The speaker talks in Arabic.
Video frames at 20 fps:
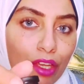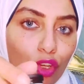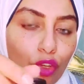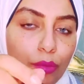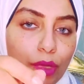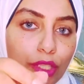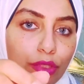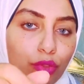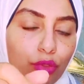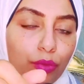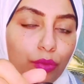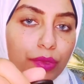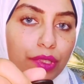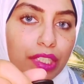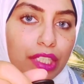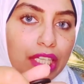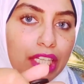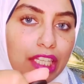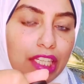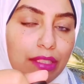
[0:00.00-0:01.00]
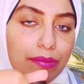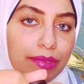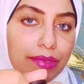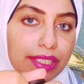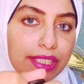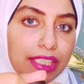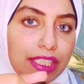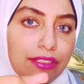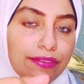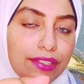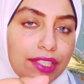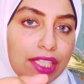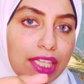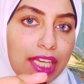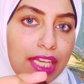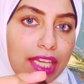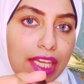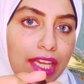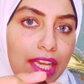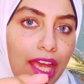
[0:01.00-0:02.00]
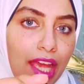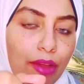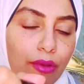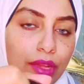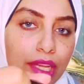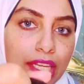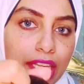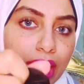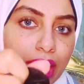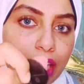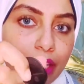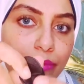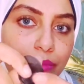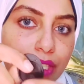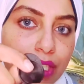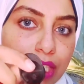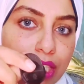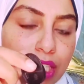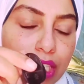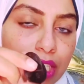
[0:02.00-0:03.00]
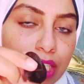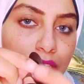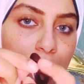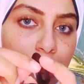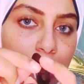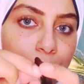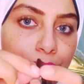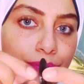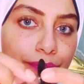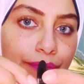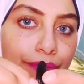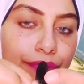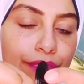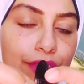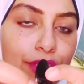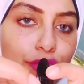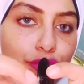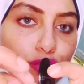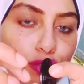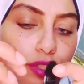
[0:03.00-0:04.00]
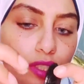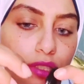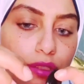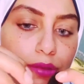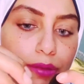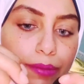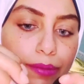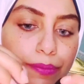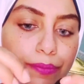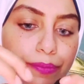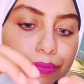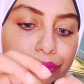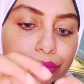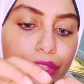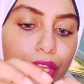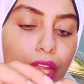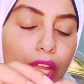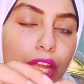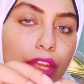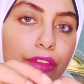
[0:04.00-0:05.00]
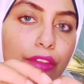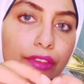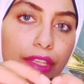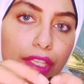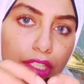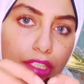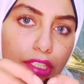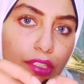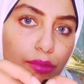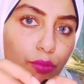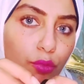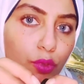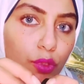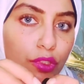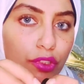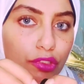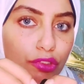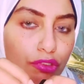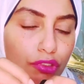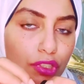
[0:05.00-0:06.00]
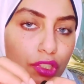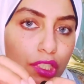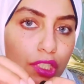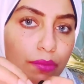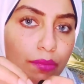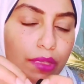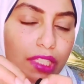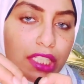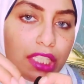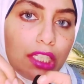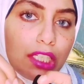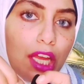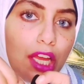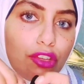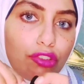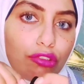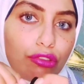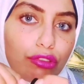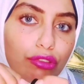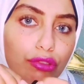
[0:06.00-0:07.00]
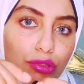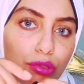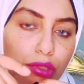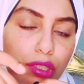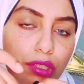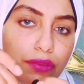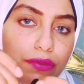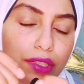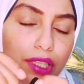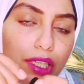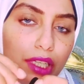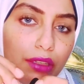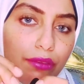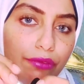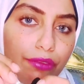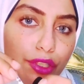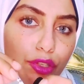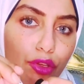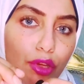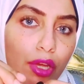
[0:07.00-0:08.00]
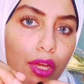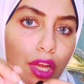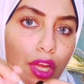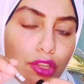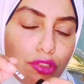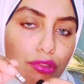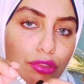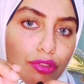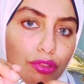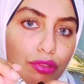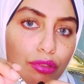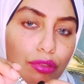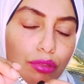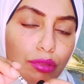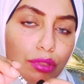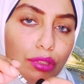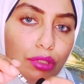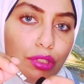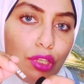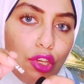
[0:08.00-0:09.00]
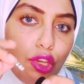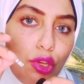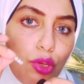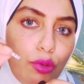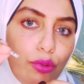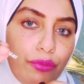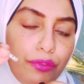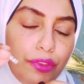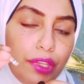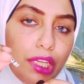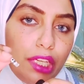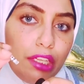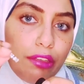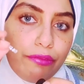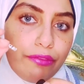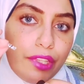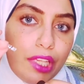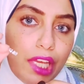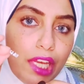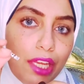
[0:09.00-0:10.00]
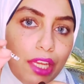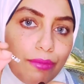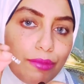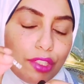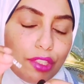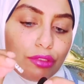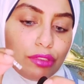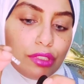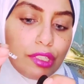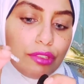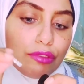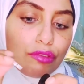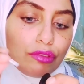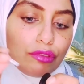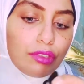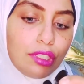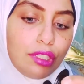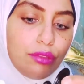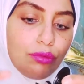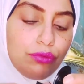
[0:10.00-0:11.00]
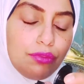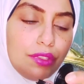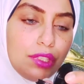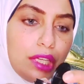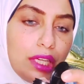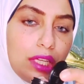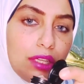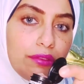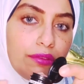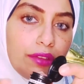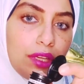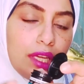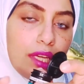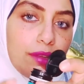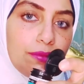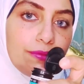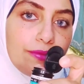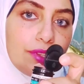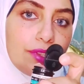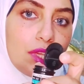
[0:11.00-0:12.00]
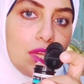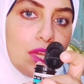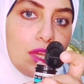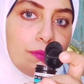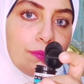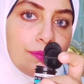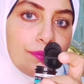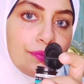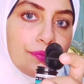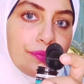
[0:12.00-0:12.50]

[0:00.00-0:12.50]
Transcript: ومكتوب ان العلبه دي فيها حوالي خمسين شريط في ان انت ممكن تشتري مثلا عشر شرايط في علب فيها عشر شرايط في علب فيها خمسة وعشرين شريط وفي علب فيها